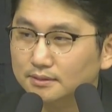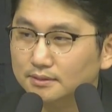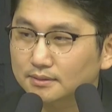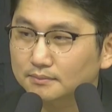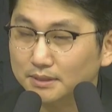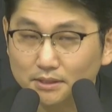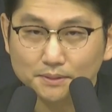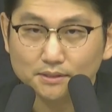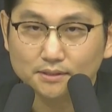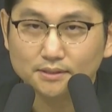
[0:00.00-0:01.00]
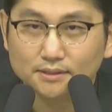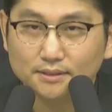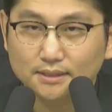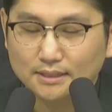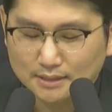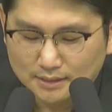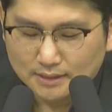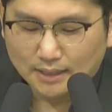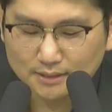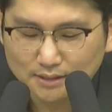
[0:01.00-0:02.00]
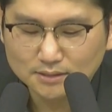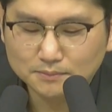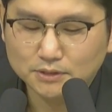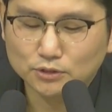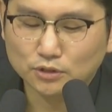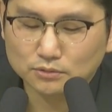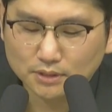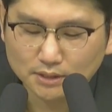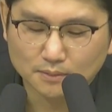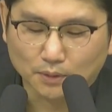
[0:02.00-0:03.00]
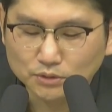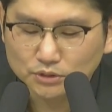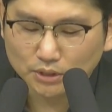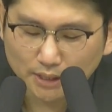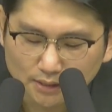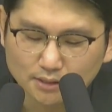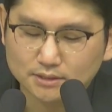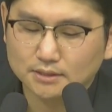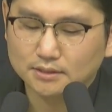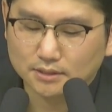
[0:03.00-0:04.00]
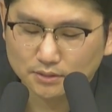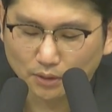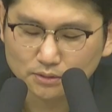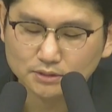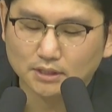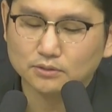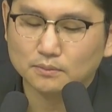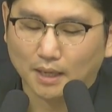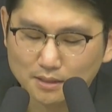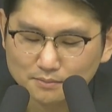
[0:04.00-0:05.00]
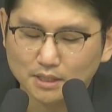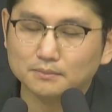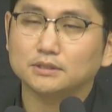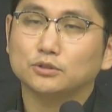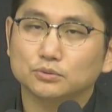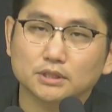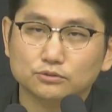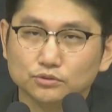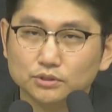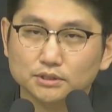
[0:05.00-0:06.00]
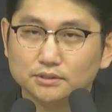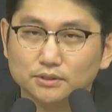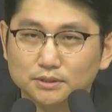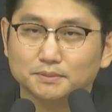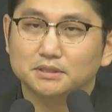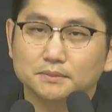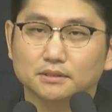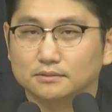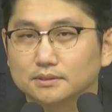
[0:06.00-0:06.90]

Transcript: 믿음은 하나님께서 우리에게 먼저 행하신 그 역사로 말미암아서 우리에게 주어지는 것이 믿음이라고요.